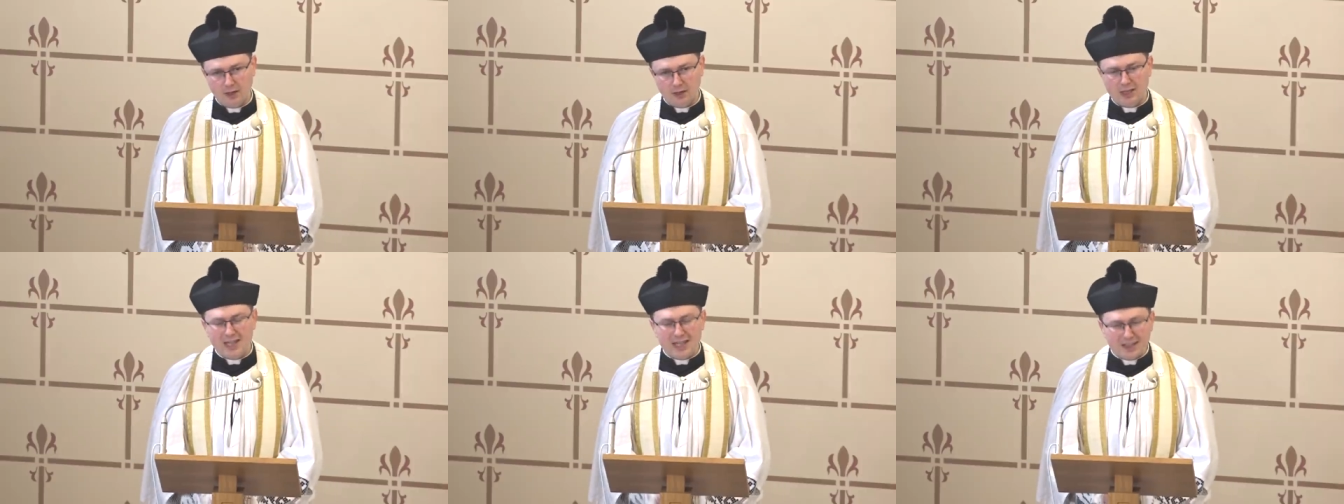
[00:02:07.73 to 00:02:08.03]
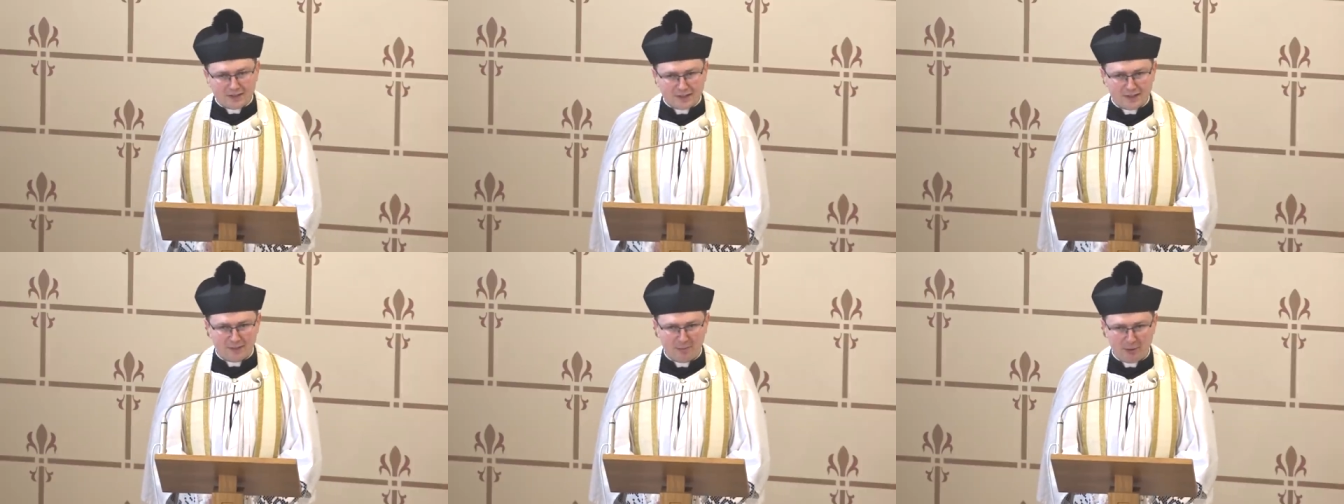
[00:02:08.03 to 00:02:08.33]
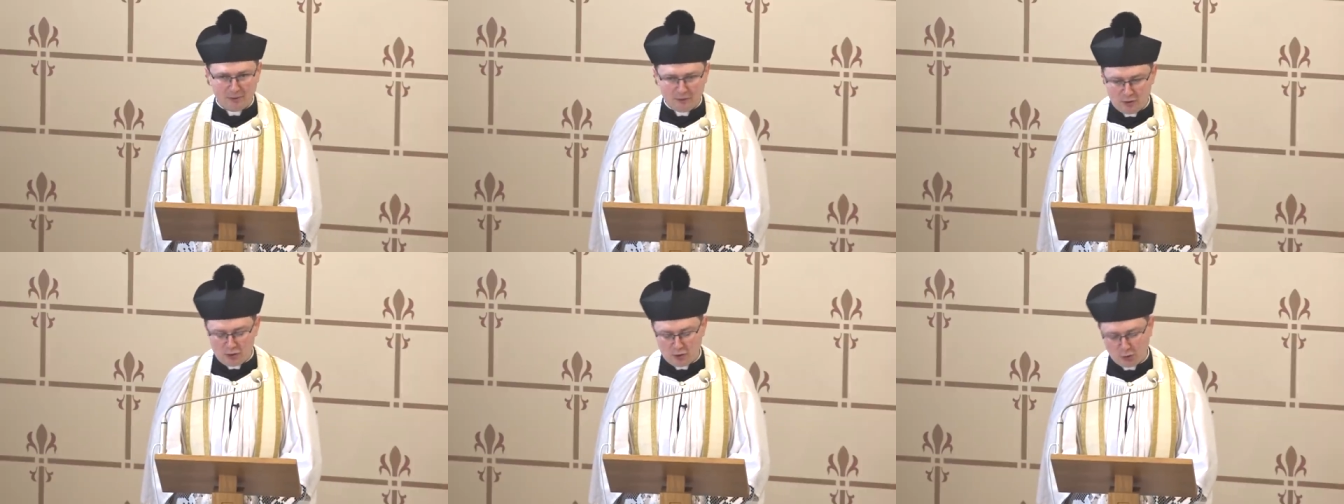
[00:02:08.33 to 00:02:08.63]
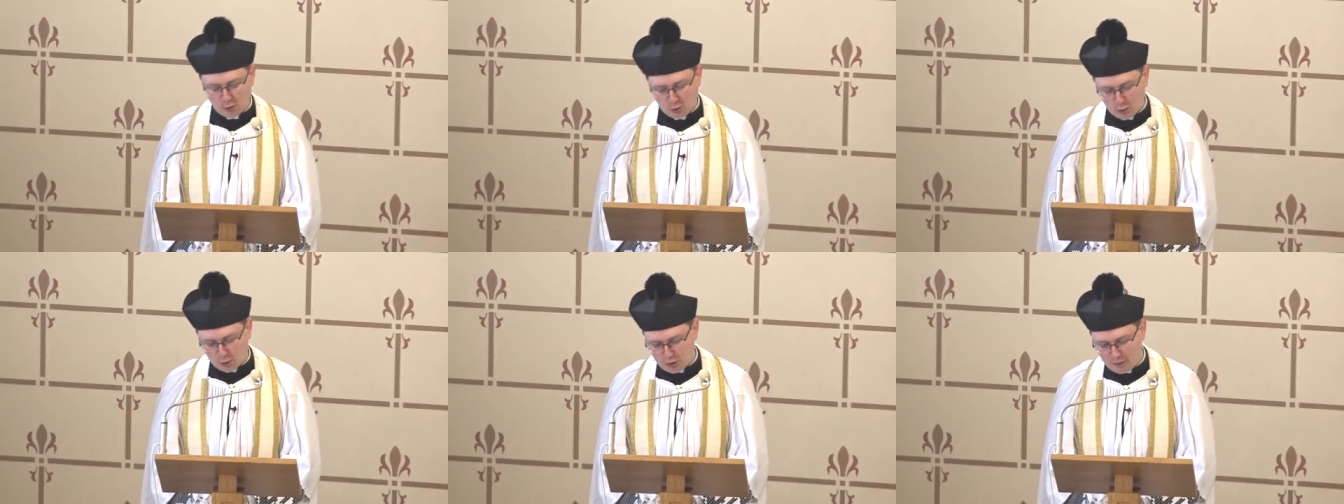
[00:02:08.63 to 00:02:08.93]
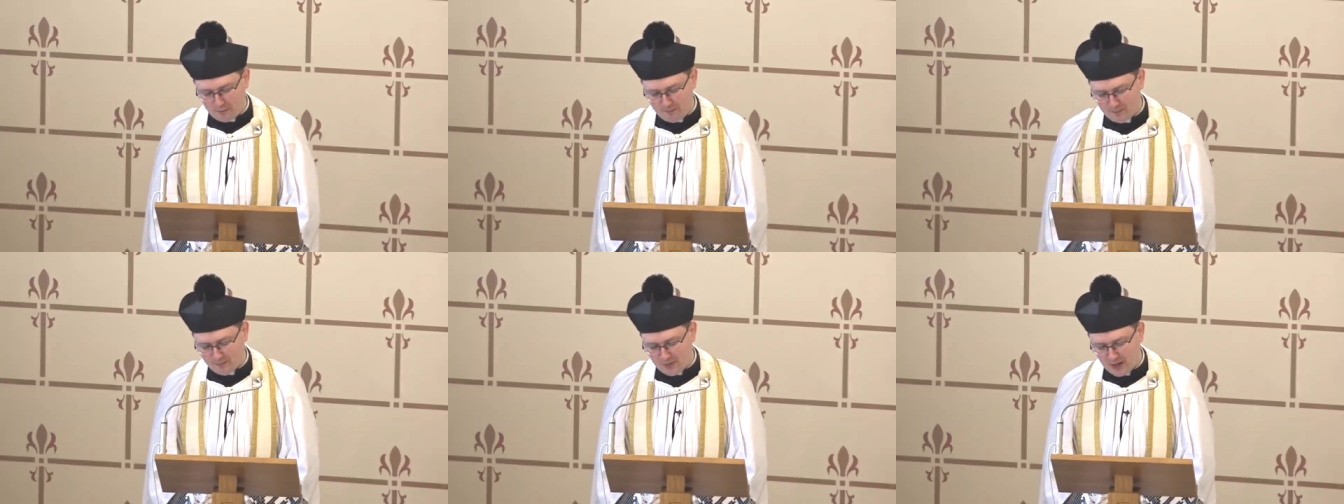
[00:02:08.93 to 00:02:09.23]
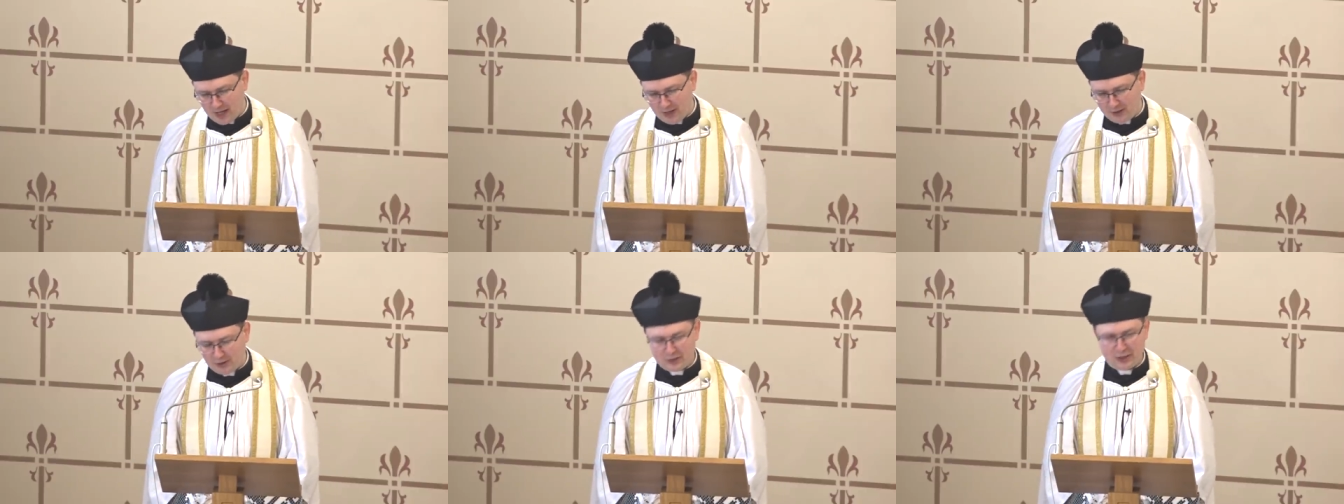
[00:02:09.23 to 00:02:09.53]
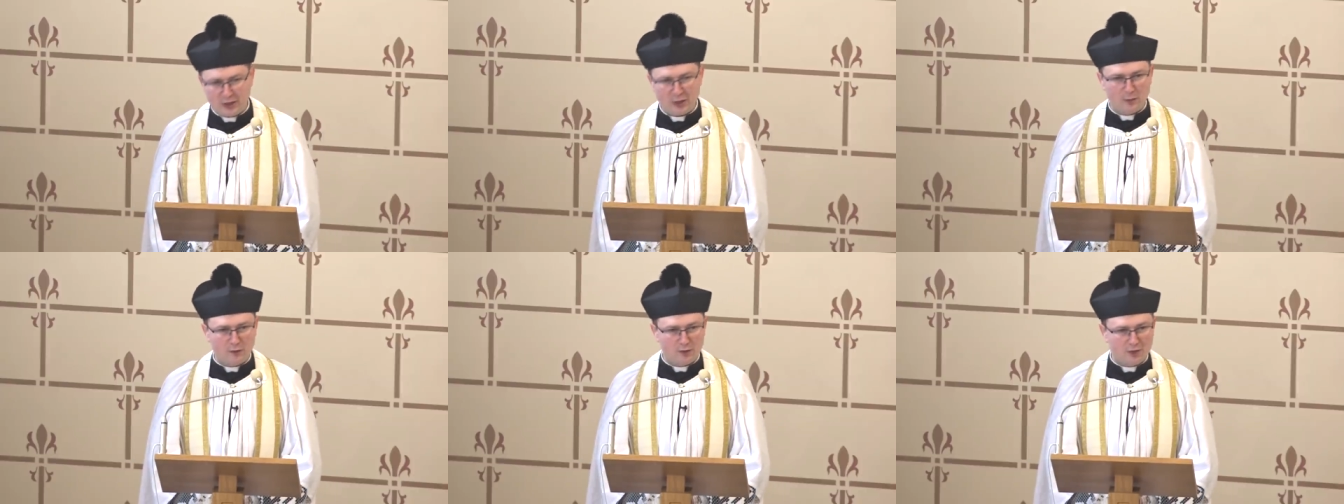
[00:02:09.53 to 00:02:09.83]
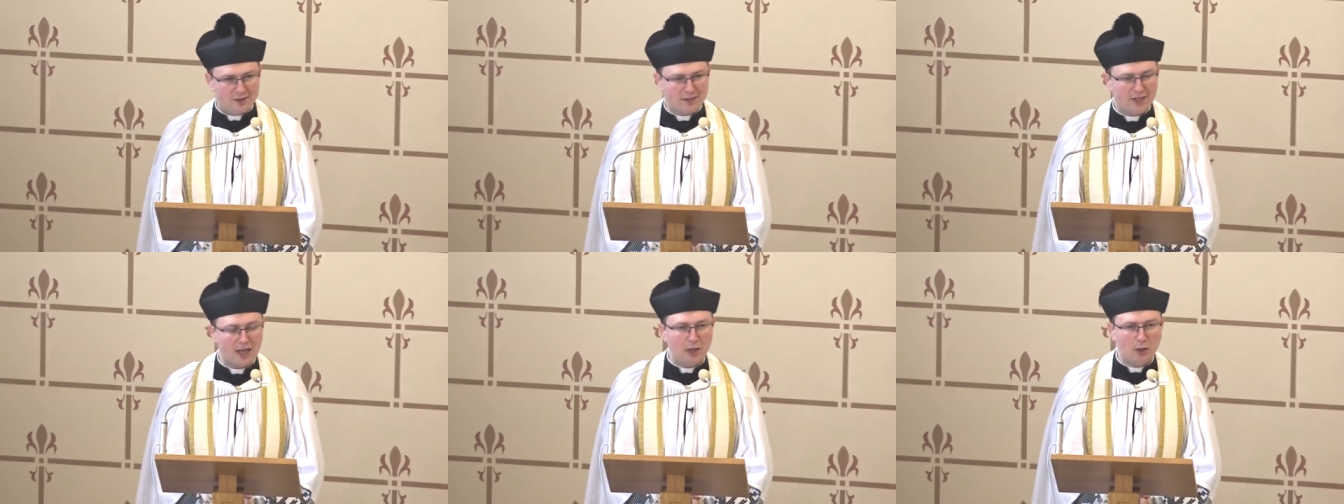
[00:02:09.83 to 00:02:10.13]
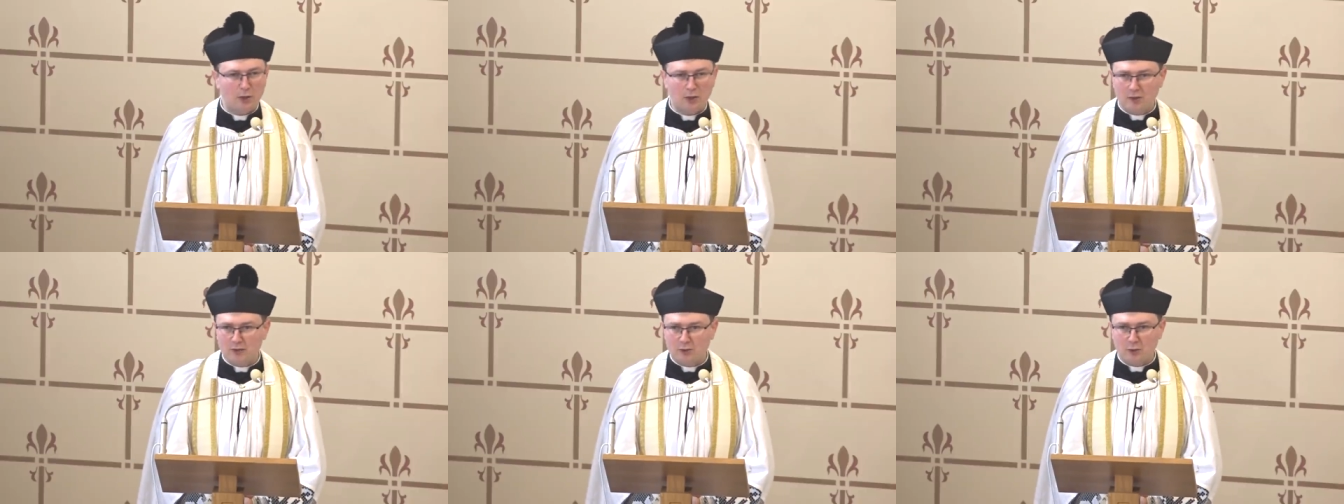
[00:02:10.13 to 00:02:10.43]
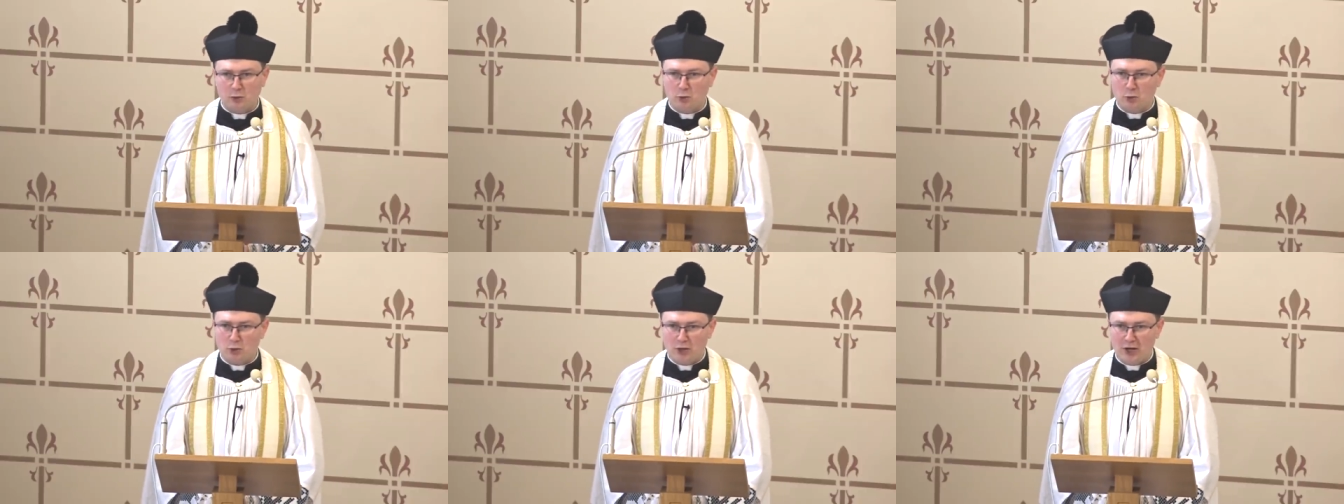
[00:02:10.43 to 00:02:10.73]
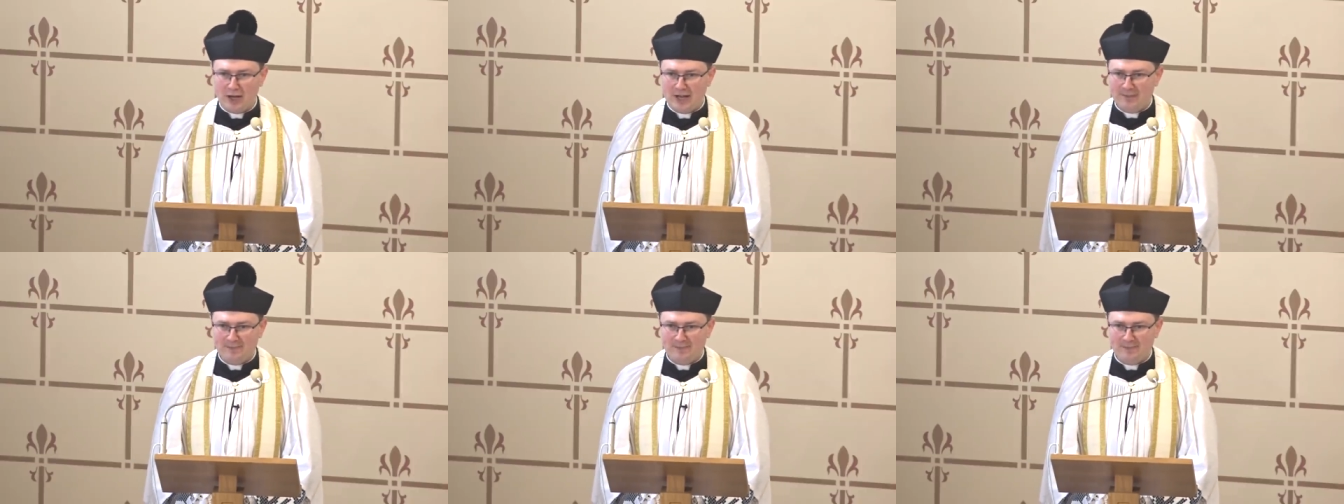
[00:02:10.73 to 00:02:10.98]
Jest pewien klucz do tego wszystkiego i to jest klucz